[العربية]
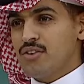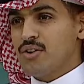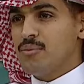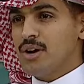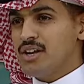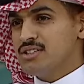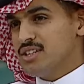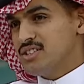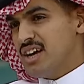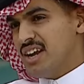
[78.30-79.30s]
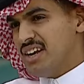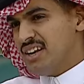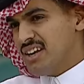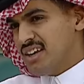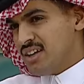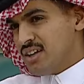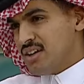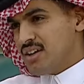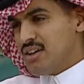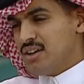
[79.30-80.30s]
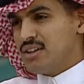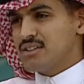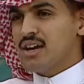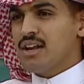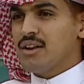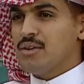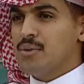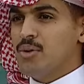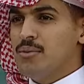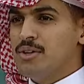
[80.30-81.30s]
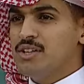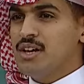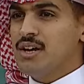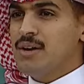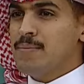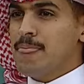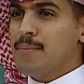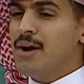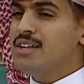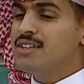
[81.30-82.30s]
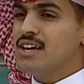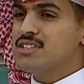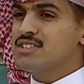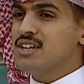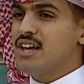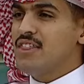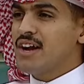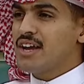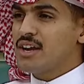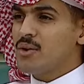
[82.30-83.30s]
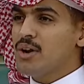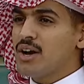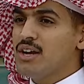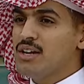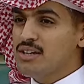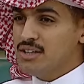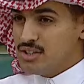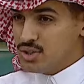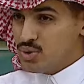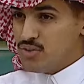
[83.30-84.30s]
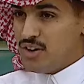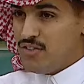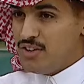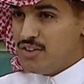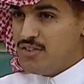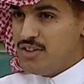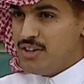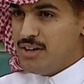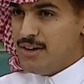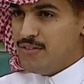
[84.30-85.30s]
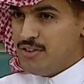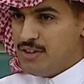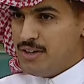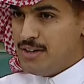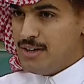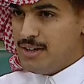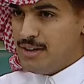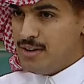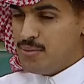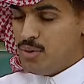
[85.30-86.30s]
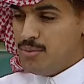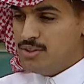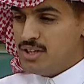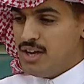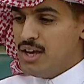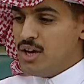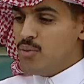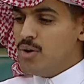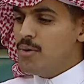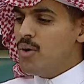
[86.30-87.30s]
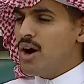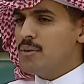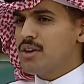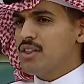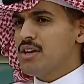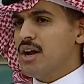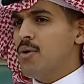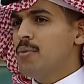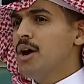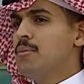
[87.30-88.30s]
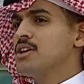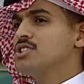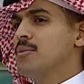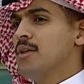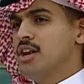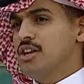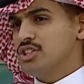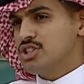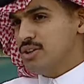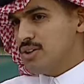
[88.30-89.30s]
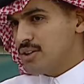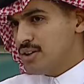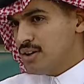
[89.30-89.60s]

فكل ما خرج الإنسان عن آه، إطار موهبته ما عاد تحصل له ذاك الرونق اللي تشوفه فيه في في موهبته والمواهب كثيره ومن ابرزها مثلا الشعر